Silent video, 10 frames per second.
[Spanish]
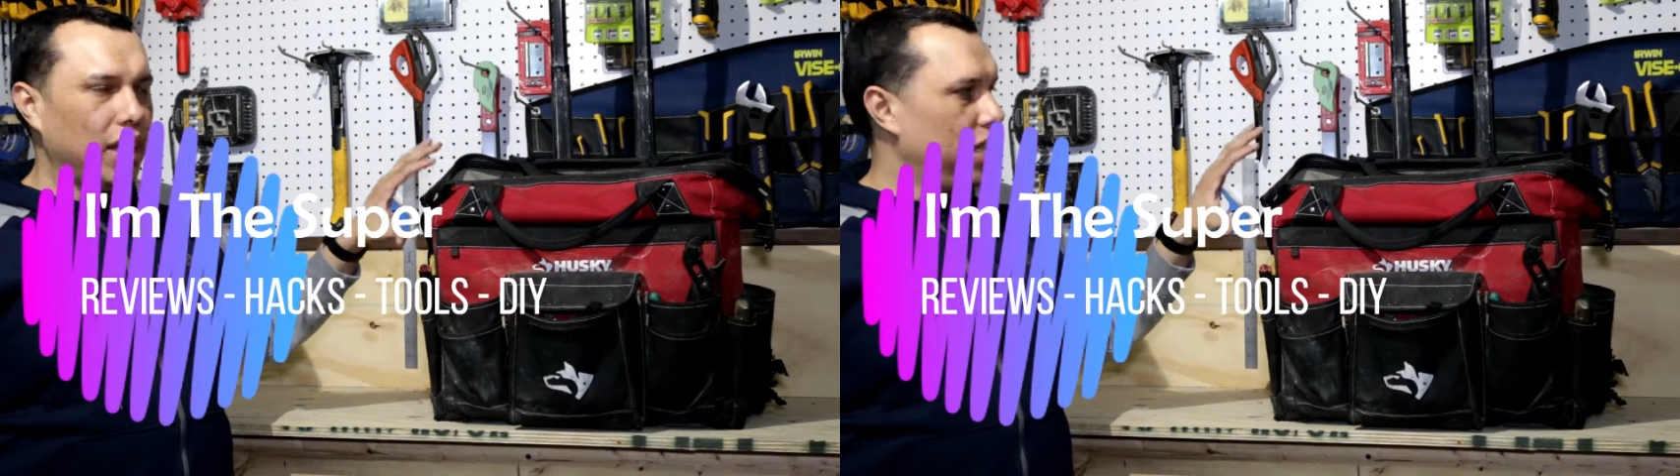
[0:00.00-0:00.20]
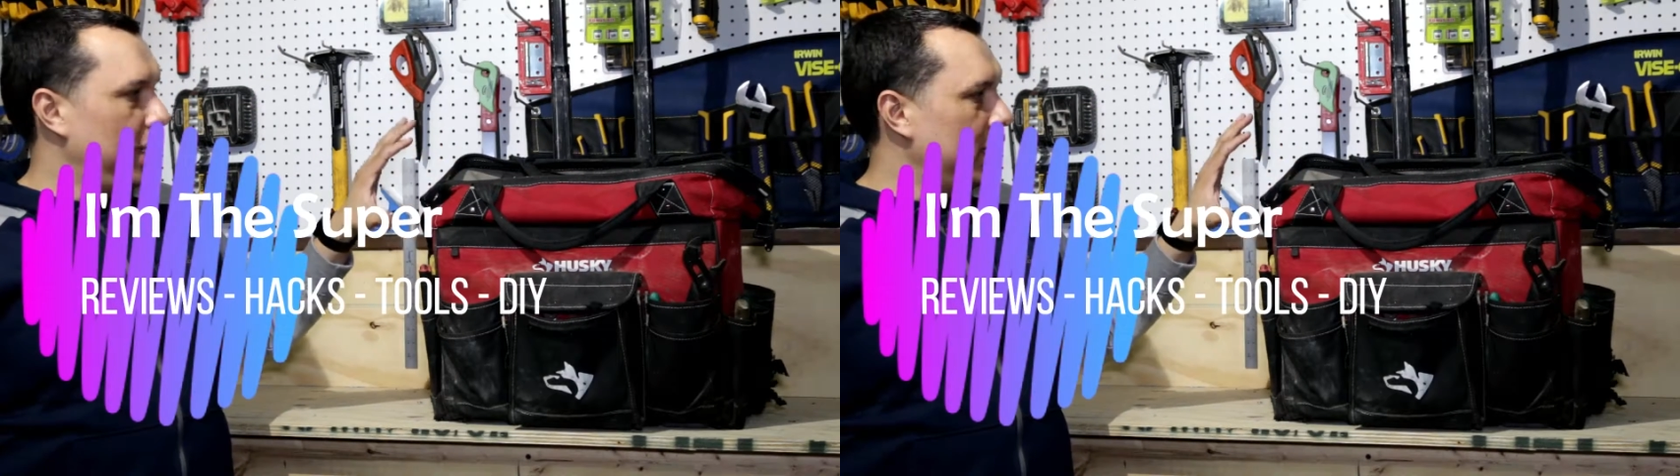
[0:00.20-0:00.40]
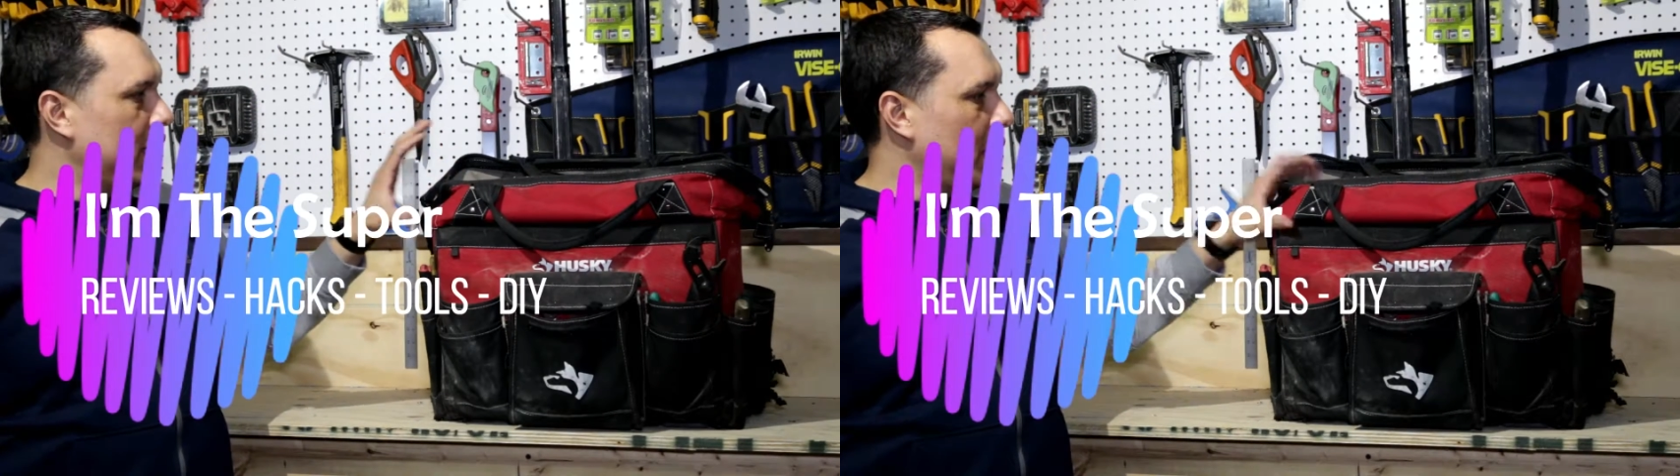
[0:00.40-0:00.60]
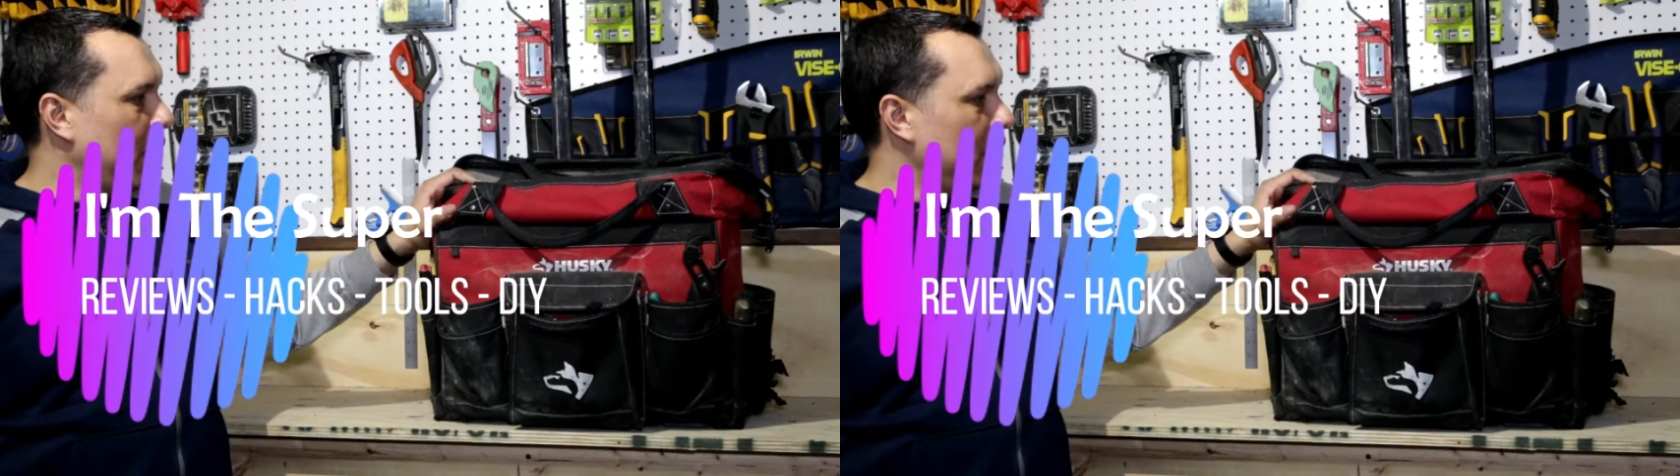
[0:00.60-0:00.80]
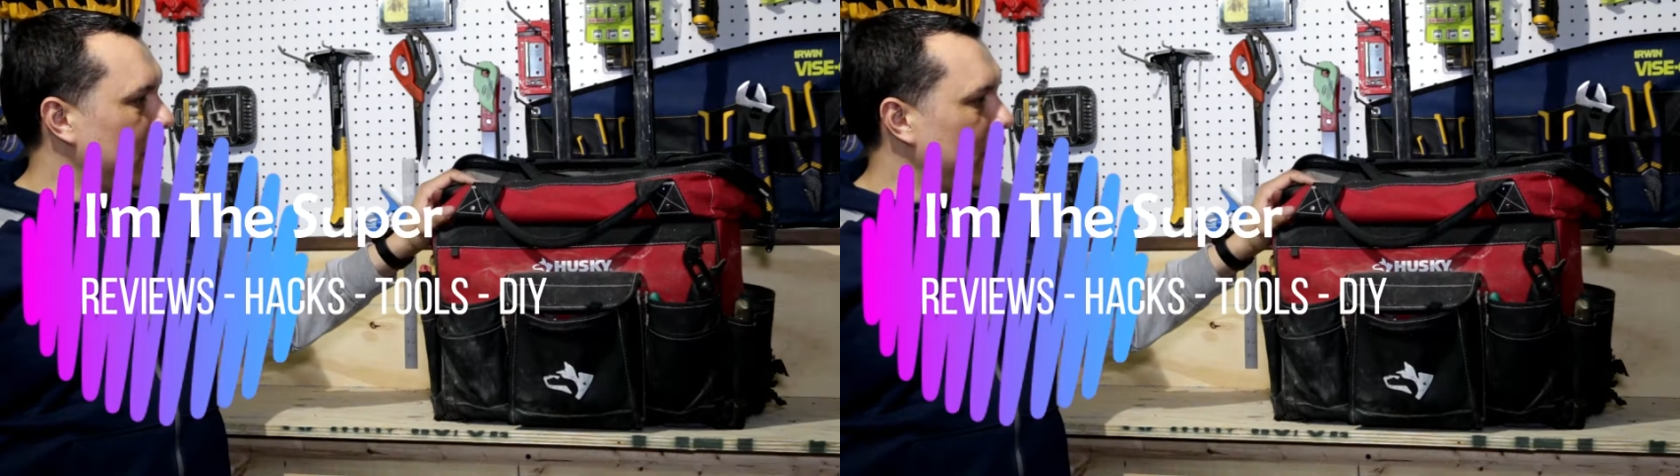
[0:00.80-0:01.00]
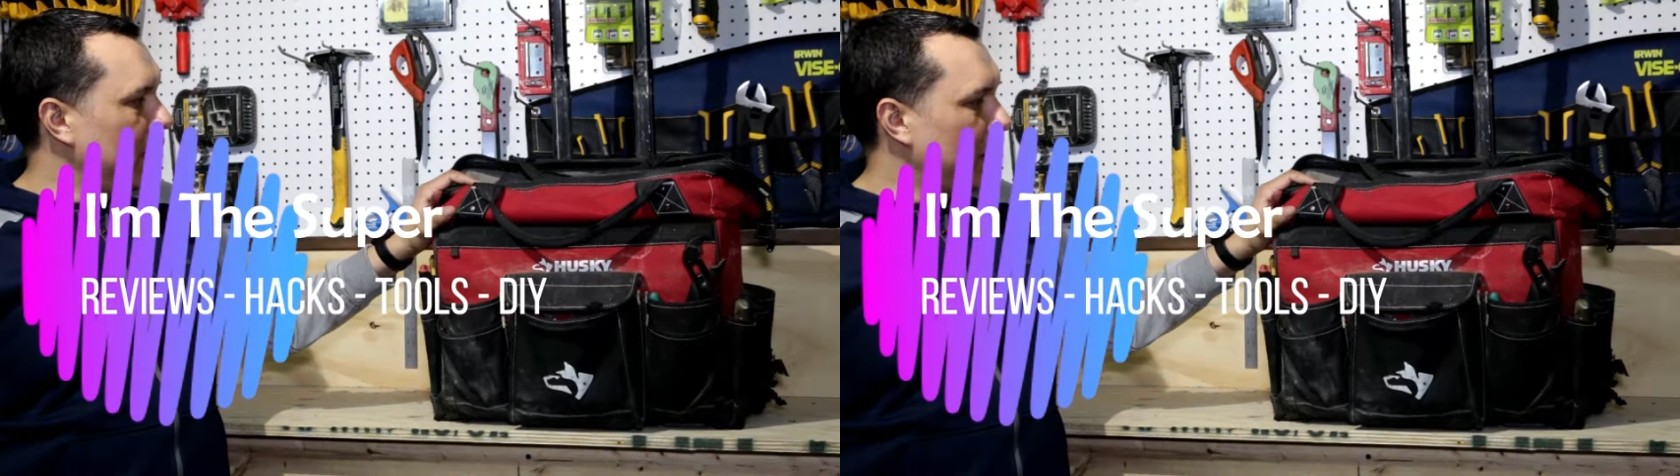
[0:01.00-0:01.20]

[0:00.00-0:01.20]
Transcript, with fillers: de esta maleta de